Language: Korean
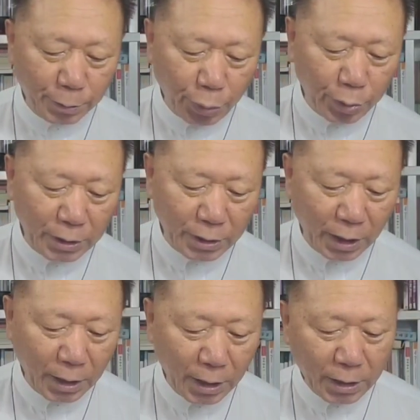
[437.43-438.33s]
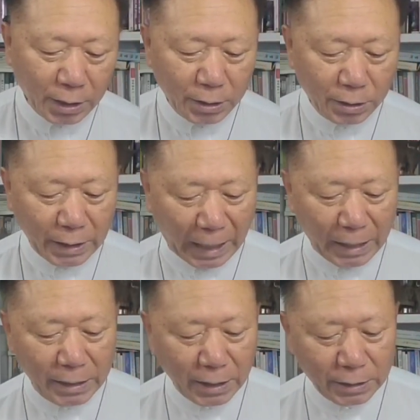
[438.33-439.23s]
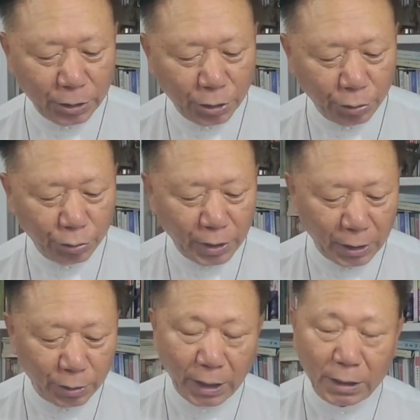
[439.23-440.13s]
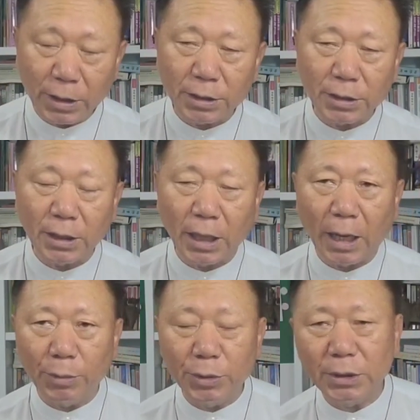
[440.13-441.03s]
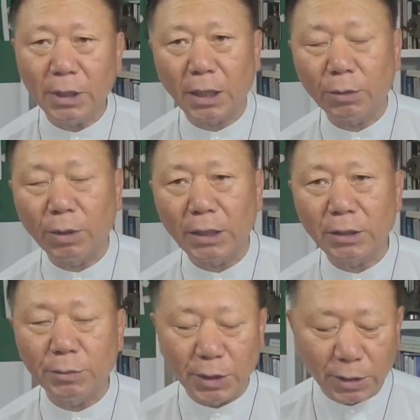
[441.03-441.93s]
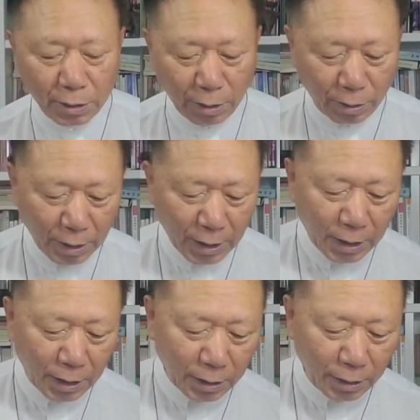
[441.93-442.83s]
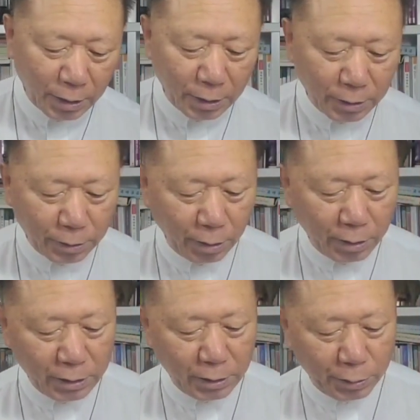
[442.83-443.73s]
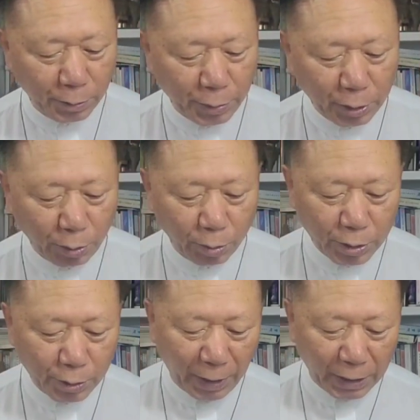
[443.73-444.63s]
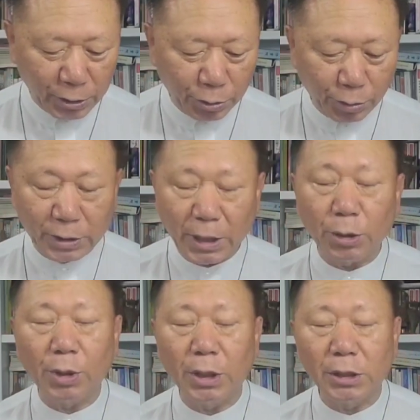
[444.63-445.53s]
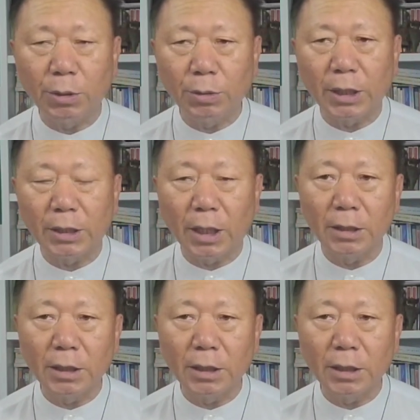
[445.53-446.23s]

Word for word: 복이 있다. 이것을 알게는 혈육이 아니라 하늘에 계신 내 아버지다라고 하시면서 어, 너는 이제부터 베드로고 이 반석에 내 교회를 세우겠다.